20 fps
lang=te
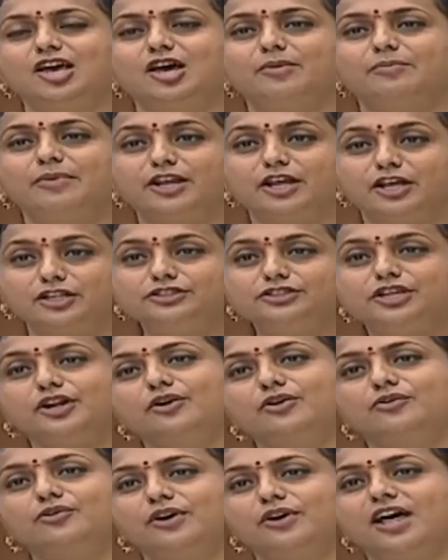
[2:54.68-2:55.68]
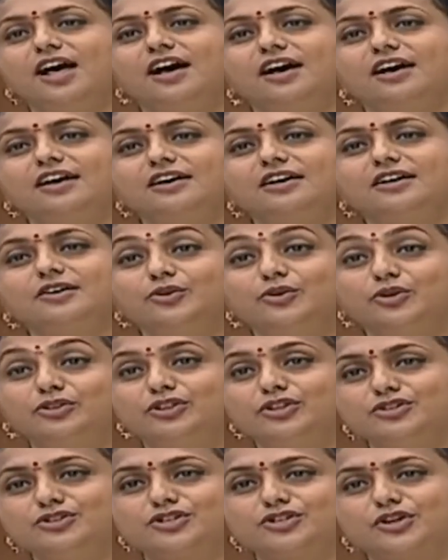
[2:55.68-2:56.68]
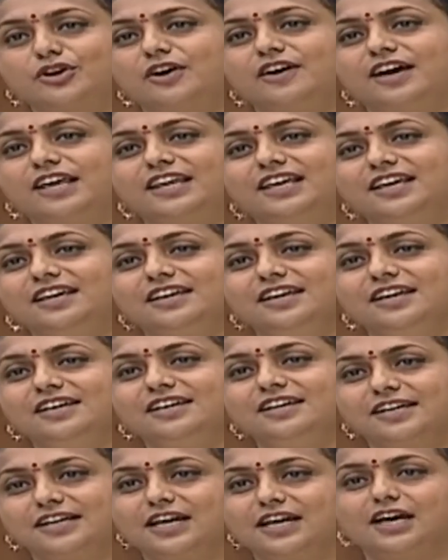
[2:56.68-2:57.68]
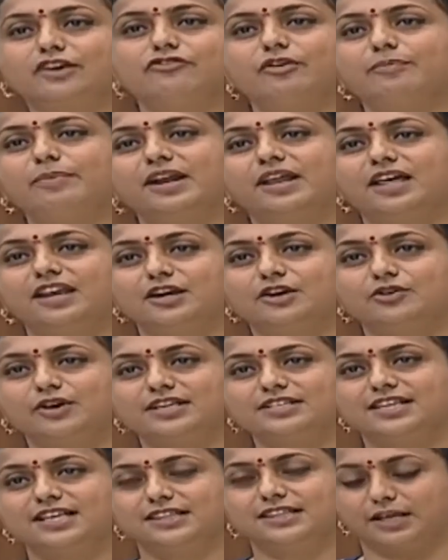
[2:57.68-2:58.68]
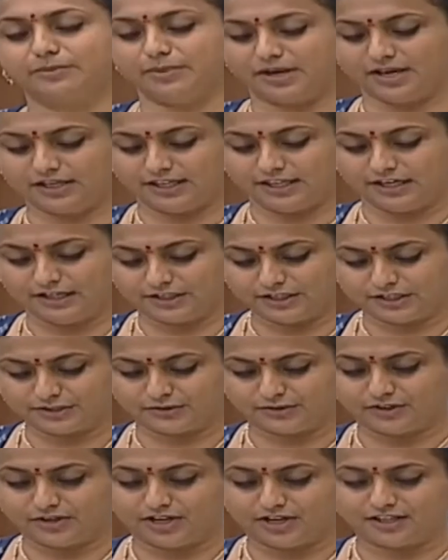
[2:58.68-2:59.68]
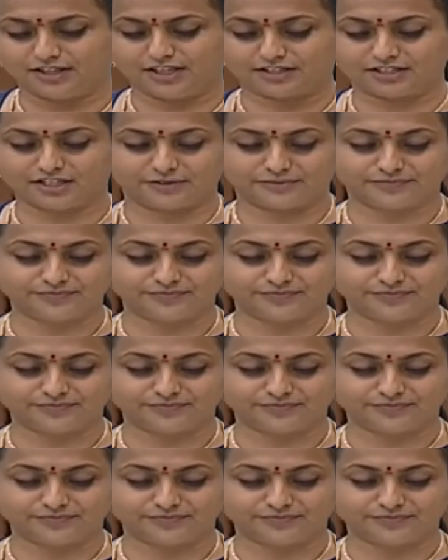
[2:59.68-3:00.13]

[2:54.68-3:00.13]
మనందరం కూడా గుర్తుంచుకోవాలి గర్వపడాలని కూడా ఈ సందర్భంగా తెలియజేసుకుంటున్నాను అధ్యక్ష